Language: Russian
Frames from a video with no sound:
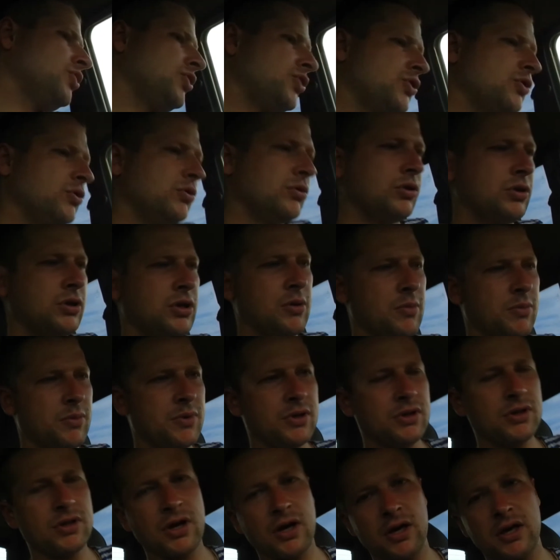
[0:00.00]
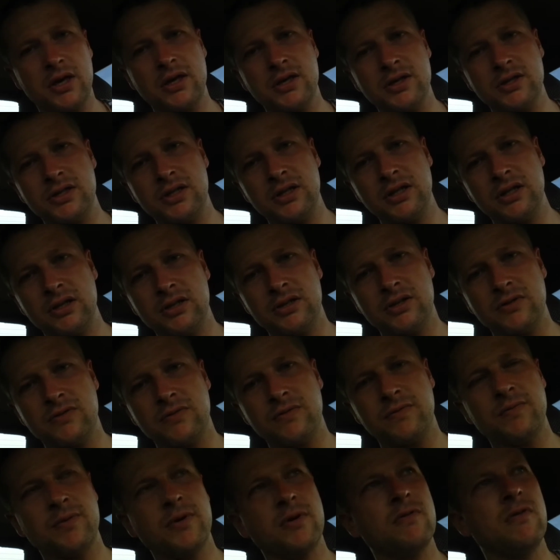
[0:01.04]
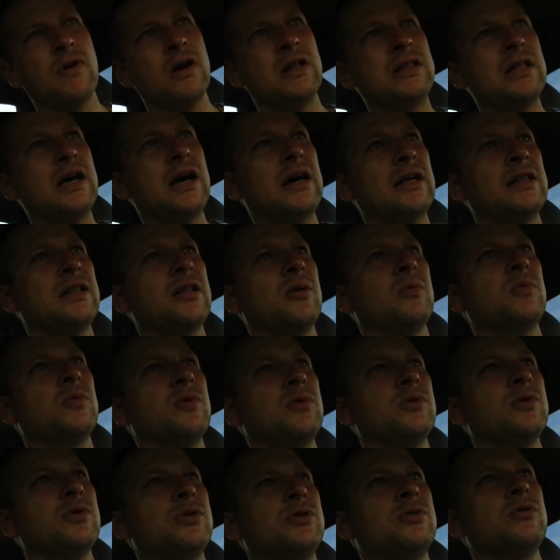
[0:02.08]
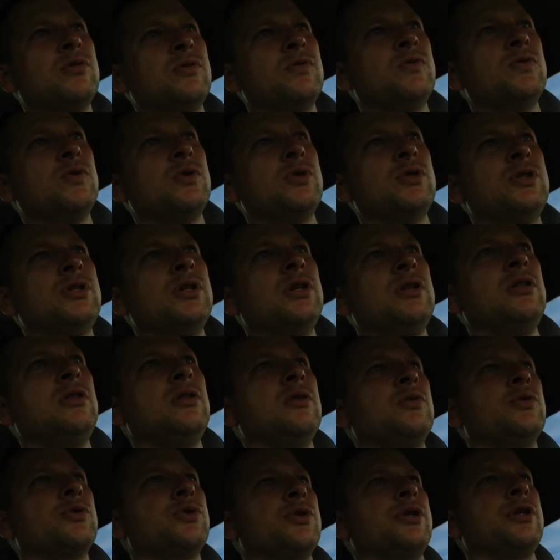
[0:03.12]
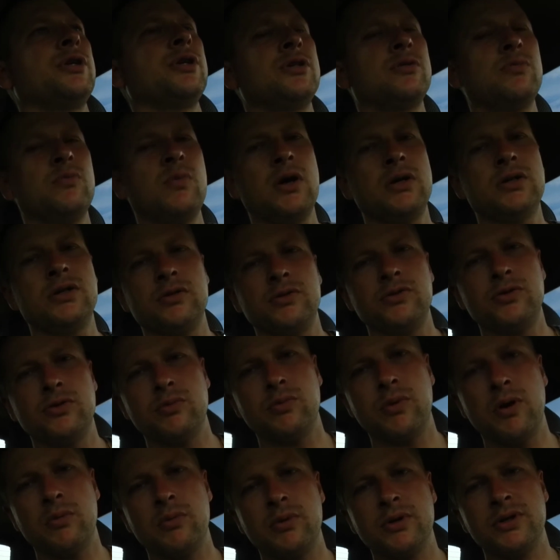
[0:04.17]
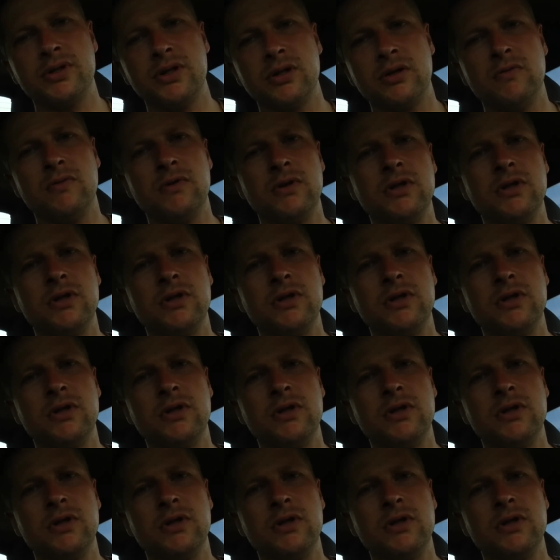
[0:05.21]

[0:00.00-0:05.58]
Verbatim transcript: что-то там это окислилось в проводах там, то есть, ну, все сделано уже, я смазал все, побрызгал